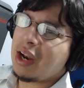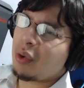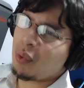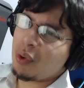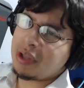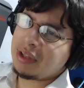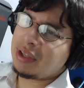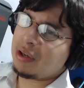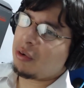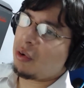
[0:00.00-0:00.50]

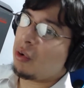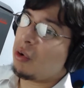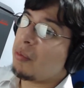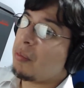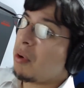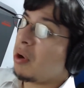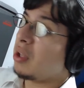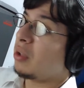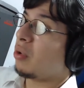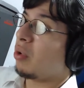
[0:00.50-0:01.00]
cuentas con un
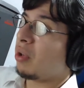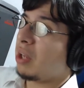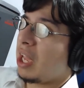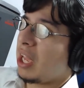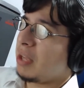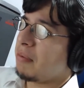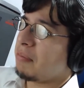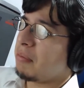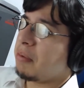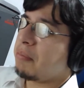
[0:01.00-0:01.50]
monitor
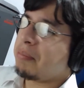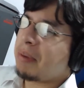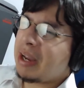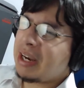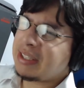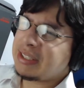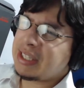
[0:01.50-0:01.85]
gaming para